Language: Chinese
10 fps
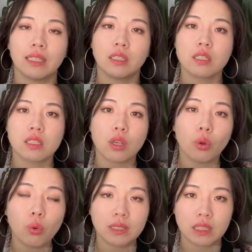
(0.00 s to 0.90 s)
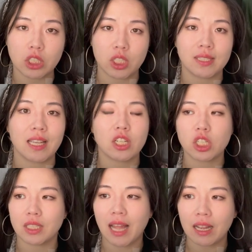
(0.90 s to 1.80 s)
的自由落体时间
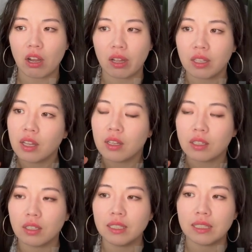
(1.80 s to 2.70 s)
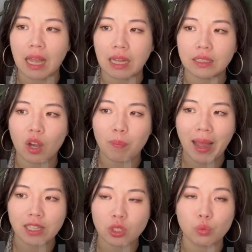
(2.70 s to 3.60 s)
是大概可以达到
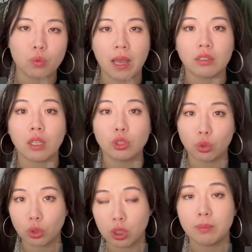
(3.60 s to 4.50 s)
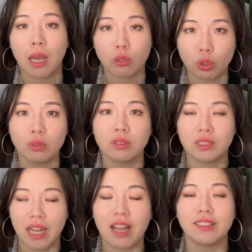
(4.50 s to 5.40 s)
八十五秒到九十秒钟
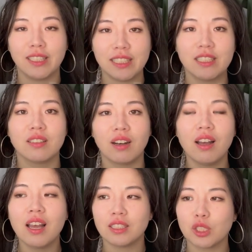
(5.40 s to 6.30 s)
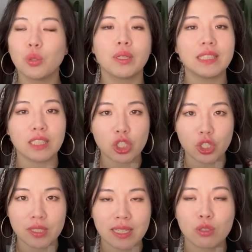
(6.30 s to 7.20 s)
这样的一个自由落体的
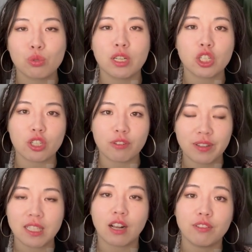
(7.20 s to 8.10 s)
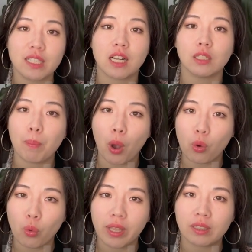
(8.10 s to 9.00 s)
时间，所以是非常非常的宝
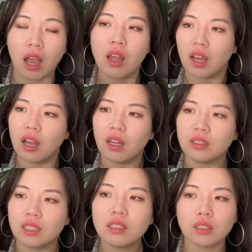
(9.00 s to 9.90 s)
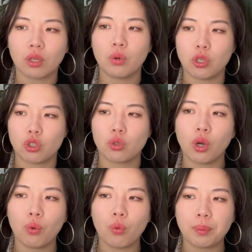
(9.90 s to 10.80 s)
贵的。嗯，你可能会说，我